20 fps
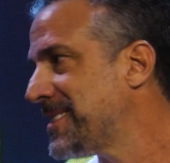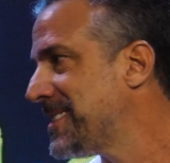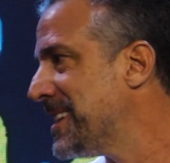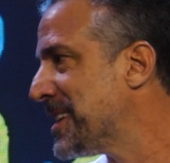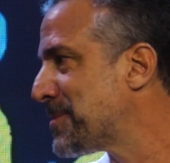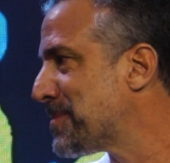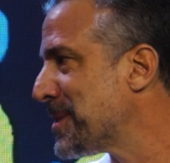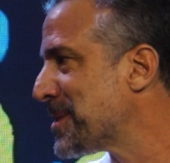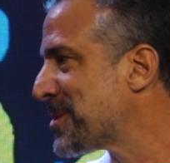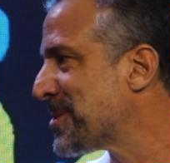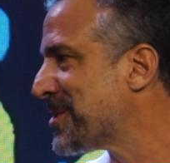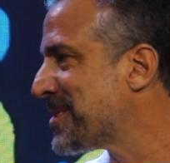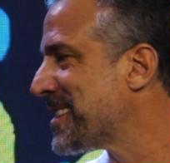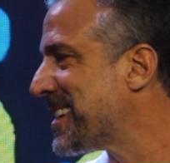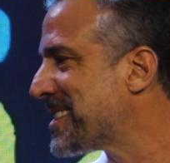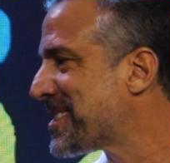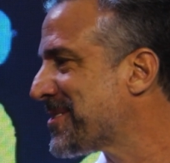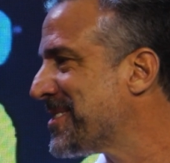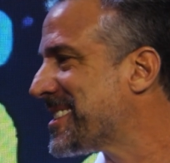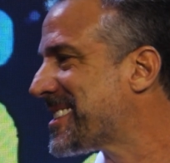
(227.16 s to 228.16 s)
E as pessoas
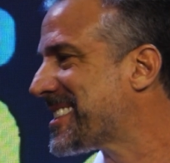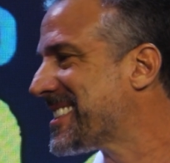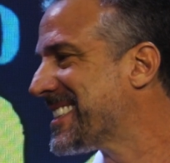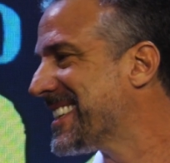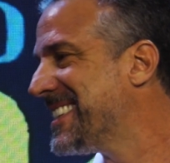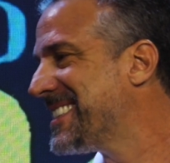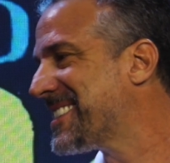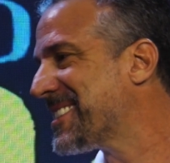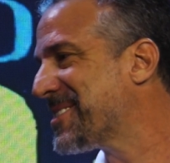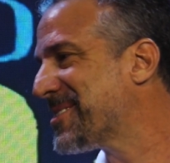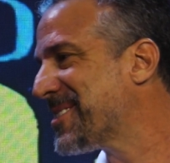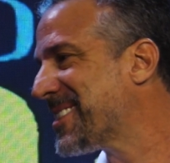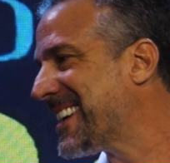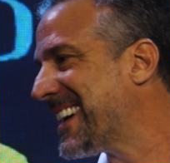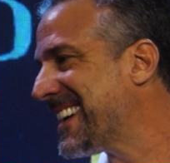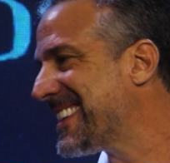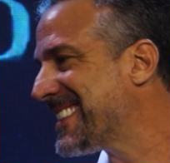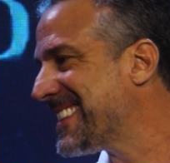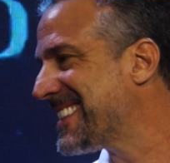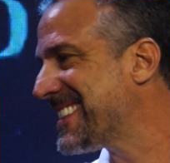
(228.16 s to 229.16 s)
acham que o acidente é do
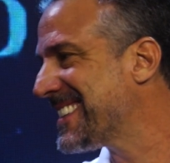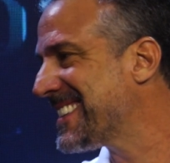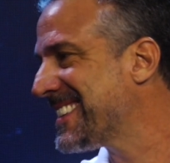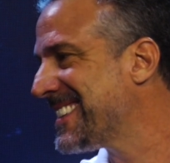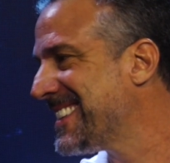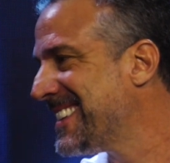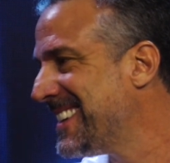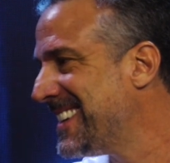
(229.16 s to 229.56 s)
nada, né?